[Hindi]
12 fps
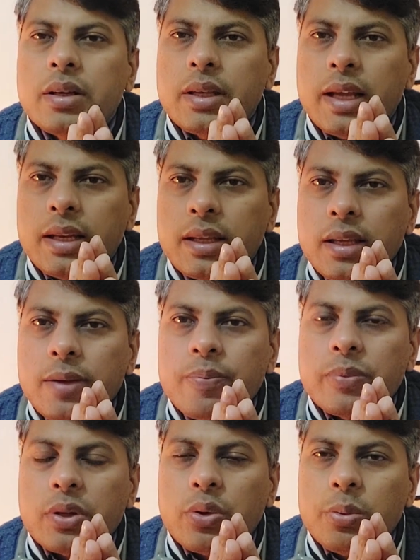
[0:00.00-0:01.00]
यानी कि
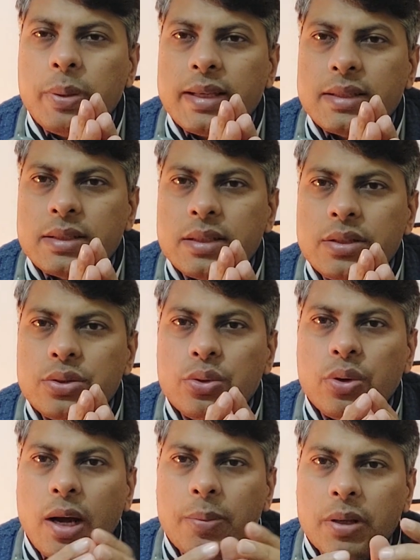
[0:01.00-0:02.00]
कोई भी ऐसी चीज़
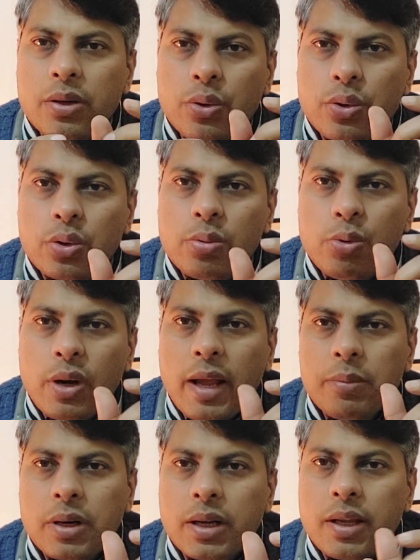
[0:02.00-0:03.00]
जो आपके होठों को
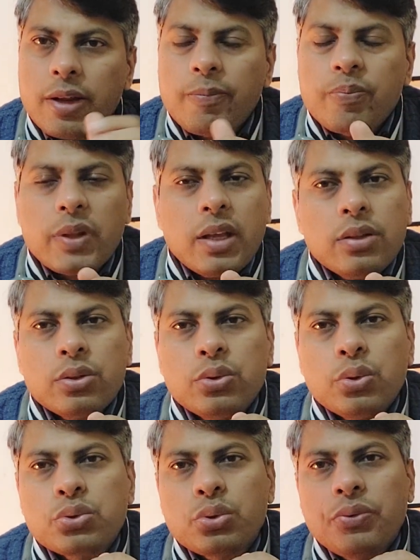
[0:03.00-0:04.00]
मुलायम रखे तो
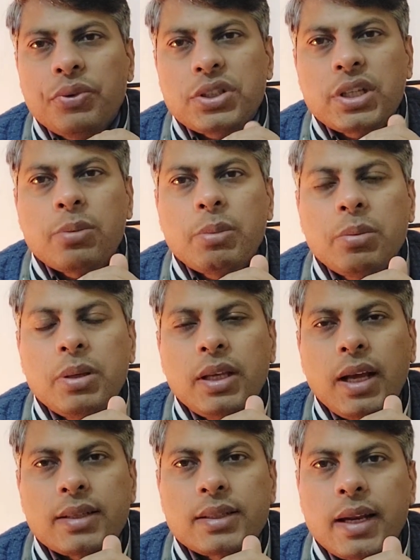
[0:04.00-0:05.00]
दोस्तों फिशर में
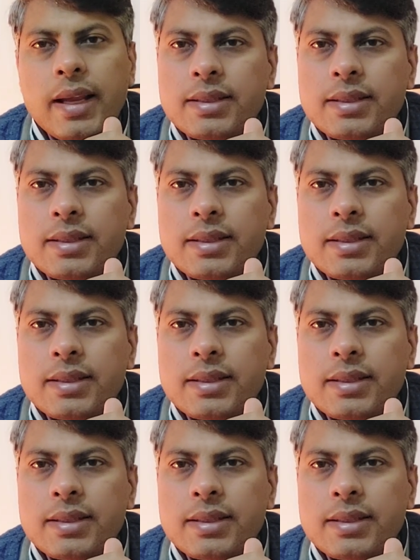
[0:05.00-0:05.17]
भी अक्सर